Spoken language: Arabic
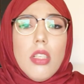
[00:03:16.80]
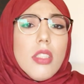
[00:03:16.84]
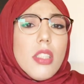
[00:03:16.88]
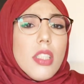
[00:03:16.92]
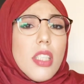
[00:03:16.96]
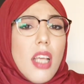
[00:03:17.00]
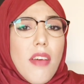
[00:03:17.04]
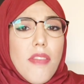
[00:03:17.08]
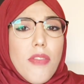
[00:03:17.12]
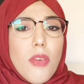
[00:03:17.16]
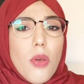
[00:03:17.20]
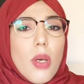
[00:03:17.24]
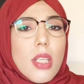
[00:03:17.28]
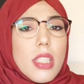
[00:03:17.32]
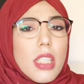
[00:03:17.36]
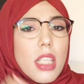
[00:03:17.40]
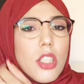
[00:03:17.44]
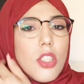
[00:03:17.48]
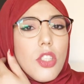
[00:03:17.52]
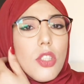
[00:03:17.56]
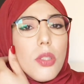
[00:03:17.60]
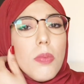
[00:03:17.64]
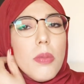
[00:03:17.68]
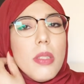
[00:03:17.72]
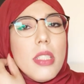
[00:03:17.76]
صافي
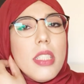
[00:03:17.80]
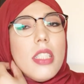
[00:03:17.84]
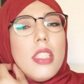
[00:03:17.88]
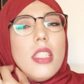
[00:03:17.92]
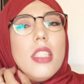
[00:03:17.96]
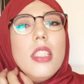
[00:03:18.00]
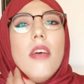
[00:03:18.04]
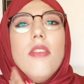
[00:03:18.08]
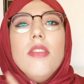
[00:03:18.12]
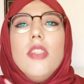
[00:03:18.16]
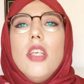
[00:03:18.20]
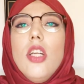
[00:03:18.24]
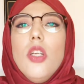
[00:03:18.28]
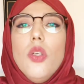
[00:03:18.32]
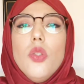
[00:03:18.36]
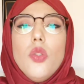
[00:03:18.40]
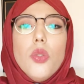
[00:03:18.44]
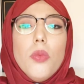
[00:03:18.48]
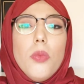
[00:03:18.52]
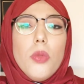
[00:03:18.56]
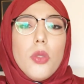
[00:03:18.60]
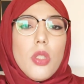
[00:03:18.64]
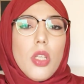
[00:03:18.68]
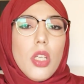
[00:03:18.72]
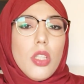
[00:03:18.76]
اصلا شفت بزاف ديال
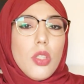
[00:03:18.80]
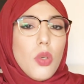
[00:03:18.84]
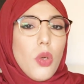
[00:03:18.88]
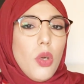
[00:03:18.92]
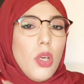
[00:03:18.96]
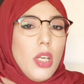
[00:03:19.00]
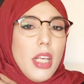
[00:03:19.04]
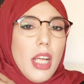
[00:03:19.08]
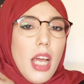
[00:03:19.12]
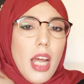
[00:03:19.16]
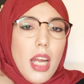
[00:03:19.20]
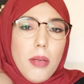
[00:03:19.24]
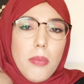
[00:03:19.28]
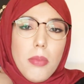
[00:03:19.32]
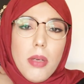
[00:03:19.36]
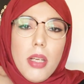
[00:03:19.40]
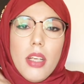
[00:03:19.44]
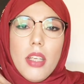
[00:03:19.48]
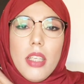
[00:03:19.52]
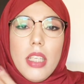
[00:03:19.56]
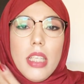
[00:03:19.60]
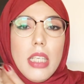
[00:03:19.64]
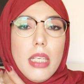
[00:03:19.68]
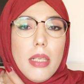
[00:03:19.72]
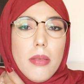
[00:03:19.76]
اليوتيوبرز هضروا عليها
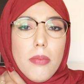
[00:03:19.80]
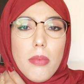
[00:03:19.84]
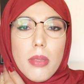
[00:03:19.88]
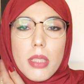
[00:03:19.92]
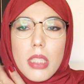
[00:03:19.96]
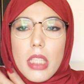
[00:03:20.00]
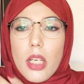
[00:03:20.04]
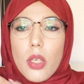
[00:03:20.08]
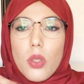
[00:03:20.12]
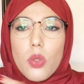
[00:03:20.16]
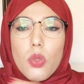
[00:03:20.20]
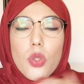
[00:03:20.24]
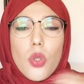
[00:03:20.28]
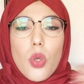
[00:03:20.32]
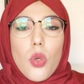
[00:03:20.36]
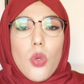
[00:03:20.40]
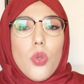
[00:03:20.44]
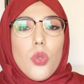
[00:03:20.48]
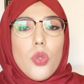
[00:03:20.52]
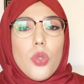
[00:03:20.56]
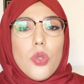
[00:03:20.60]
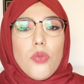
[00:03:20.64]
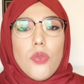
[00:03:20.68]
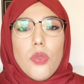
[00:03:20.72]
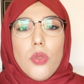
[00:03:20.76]
لما يعني لما تيقوش
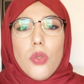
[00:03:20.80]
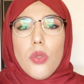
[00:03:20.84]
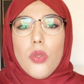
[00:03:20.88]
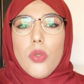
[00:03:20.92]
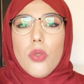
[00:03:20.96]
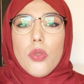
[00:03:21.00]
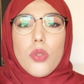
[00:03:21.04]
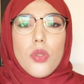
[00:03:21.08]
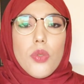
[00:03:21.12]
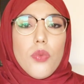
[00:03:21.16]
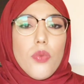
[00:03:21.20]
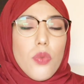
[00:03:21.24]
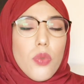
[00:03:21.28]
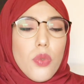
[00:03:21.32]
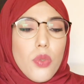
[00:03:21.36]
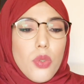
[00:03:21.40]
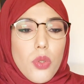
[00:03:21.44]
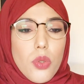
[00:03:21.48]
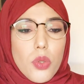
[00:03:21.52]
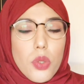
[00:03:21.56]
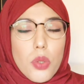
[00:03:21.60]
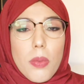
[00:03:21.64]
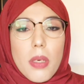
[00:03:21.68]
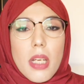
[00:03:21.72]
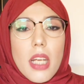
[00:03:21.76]
دخلوا تشوفوا شوفوا في
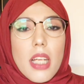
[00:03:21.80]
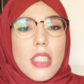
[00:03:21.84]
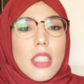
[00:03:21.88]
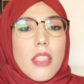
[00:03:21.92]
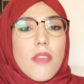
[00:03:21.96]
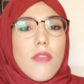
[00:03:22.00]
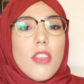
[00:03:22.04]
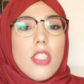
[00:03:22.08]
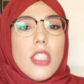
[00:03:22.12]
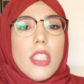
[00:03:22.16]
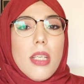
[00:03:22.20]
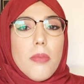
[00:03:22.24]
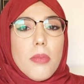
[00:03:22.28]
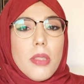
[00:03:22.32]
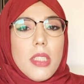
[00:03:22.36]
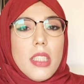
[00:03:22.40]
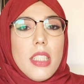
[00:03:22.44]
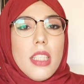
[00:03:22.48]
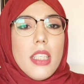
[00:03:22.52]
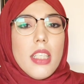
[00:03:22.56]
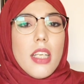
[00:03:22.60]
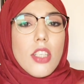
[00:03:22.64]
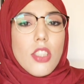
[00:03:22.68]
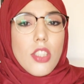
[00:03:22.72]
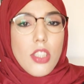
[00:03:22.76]
يوتيوب انا اصلا فاش زعمت
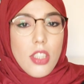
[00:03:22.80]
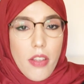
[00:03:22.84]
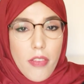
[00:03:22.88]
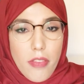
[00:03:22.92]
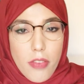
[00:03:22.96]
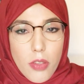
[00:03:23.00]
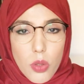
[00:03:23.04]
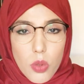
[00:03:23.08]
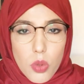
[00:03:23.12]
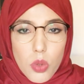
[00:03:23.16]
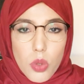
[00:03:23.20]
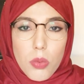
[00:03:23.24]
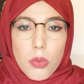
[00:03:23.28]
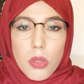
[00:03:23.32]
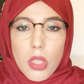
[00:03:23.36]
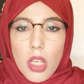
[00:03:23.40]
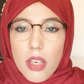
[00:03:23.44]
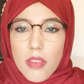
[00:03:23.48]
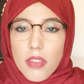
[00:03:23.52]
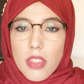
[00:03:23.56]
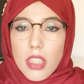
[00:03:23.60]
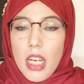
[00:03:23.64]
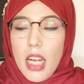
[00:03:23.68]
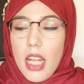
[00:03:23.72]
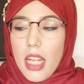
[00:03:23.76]
نديرها شفتها في يوتيوب
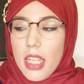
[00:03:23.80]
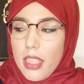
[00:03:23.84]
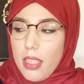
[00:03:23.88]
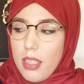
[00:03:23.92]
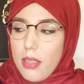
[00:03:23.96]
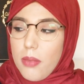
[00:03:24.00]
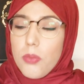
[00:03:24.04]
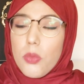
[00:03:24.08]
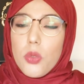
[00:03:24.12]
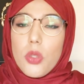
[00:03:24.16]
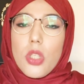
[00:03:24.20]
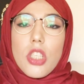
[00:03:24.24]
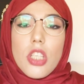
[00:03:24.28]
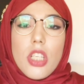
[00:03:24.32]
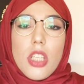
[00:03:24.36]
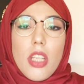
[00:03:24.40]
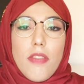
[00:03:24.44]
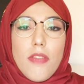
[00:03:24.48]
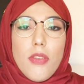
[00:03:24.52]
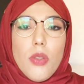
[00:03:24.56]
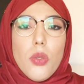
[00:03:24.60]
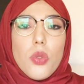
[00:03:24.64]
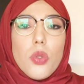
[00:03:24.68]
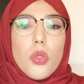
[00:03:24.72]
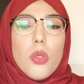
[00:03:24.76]
تعرفت على هذا المنتج هذا
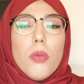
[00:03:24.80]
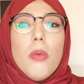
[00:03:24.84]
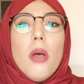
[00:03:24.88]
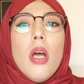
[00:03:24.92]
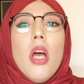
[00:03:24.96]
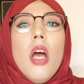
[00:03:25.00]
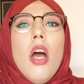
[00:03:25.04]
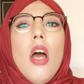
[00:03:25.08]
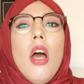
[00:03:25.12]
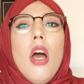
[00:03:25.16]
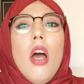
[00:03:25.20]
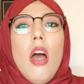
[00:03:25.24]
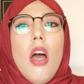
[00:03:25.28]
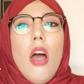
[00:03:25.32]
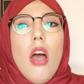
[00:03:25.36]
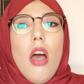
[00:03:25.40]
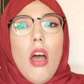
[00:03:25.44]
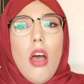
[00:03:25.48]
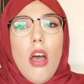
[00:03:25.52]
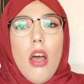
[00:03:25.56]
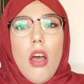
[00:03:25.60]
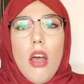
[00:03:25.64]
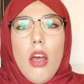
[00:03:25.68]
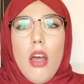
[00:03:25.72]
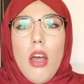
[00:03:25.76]
في يوتيوب
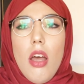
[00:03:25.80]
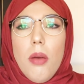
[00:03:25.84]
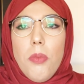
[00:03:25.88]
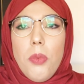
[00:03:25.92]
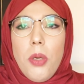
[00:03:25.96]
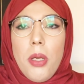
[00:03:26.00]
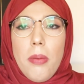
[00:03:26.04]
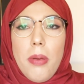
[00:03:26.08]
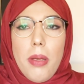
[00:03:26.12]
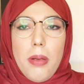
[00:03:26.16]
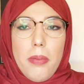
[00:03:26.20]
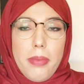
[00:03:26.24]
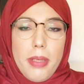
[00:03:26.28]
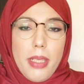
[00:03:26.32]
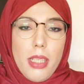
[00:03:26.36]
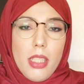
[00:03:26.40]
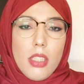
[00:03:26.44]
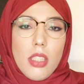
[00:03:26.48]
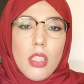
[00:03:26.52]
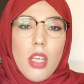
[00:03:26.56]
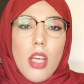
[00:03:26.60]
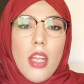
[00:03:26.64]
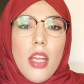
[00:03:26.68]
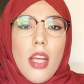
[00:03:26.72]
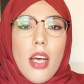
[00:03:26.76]
آه المهم
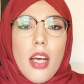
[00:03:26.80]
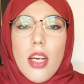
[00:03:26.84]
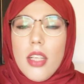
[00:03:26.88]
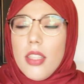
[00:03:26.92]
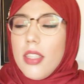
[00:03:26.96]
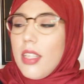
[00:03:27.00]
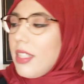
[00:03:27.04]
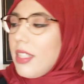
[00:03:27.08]
البنات انا